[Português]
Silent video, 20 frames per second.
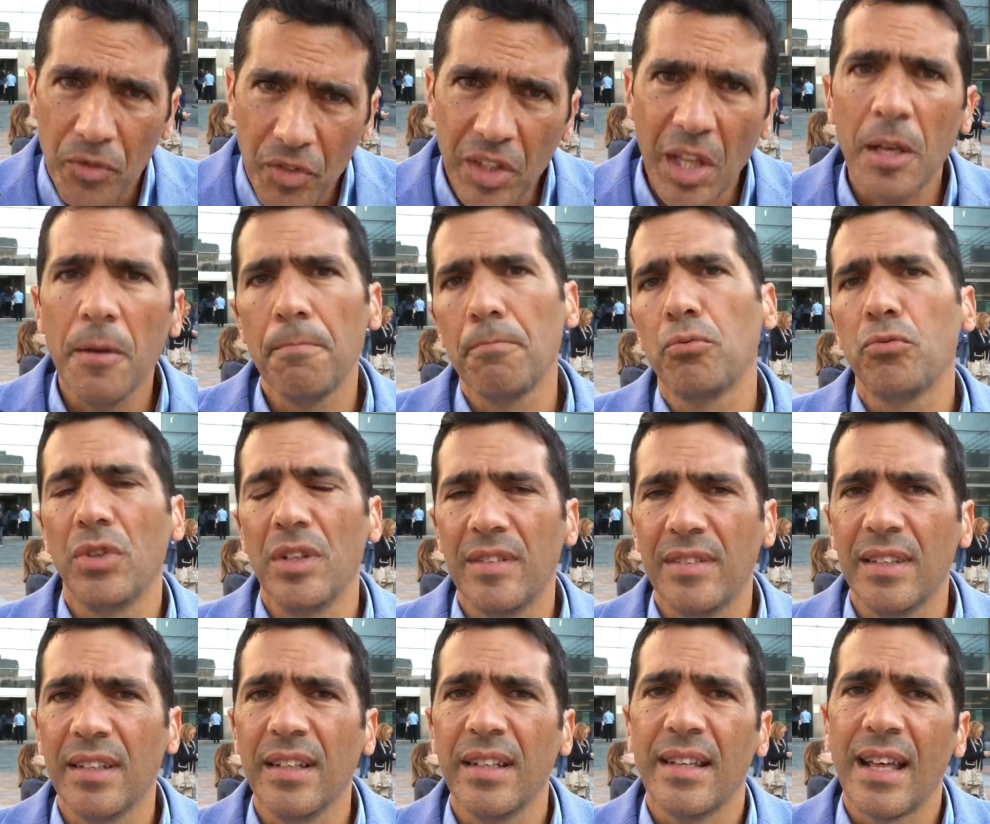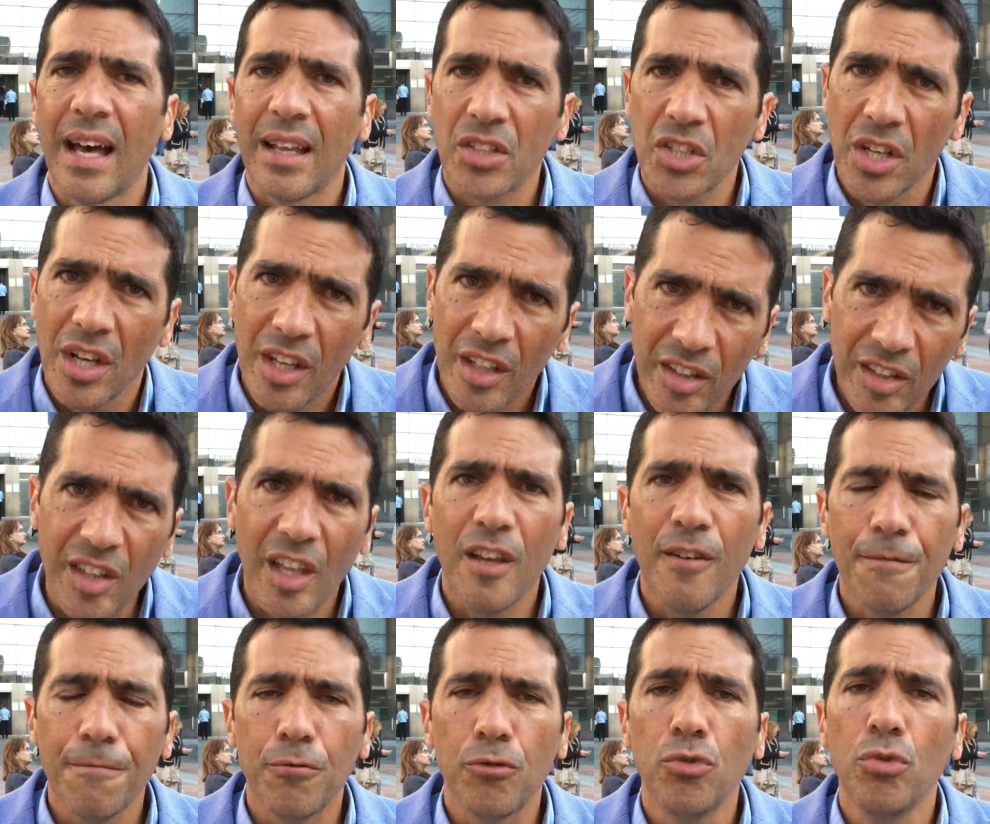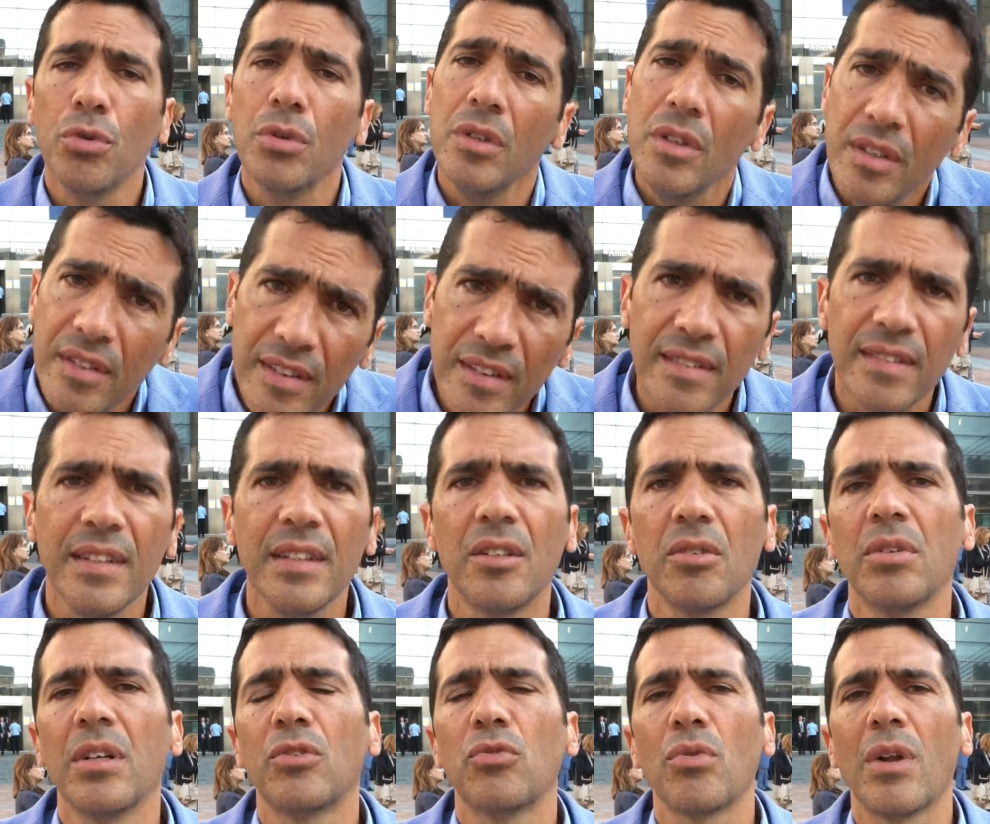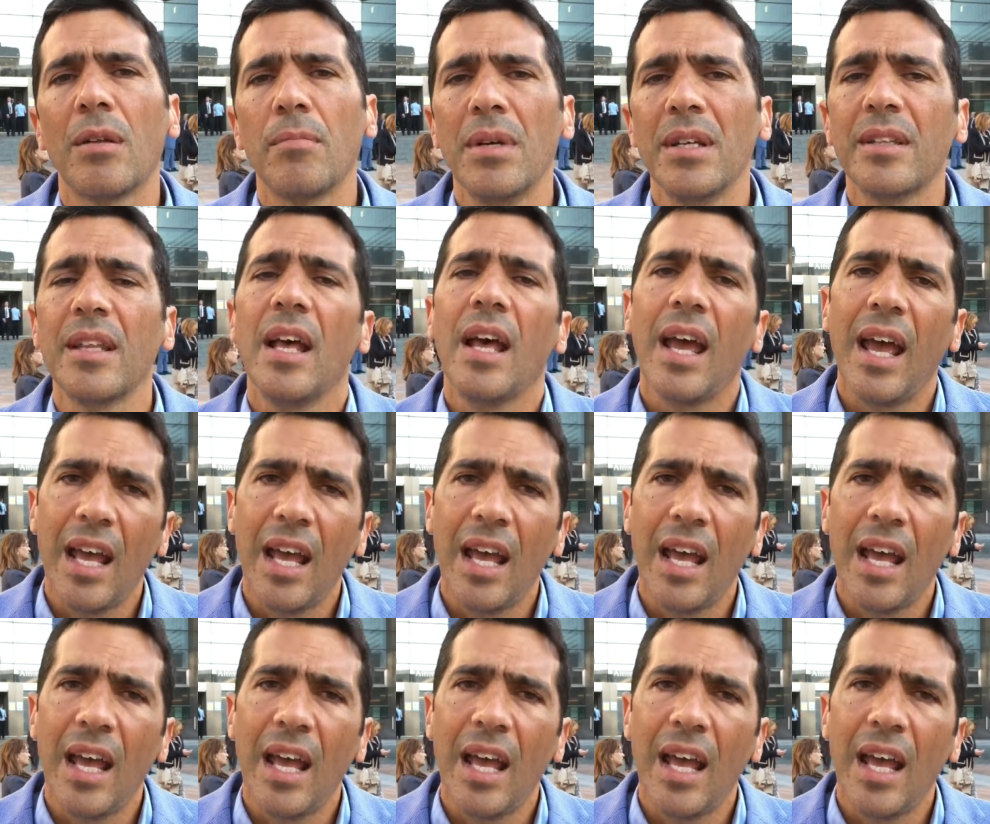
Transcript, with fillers: têm potencialidades têm futuro necessitam naturalmente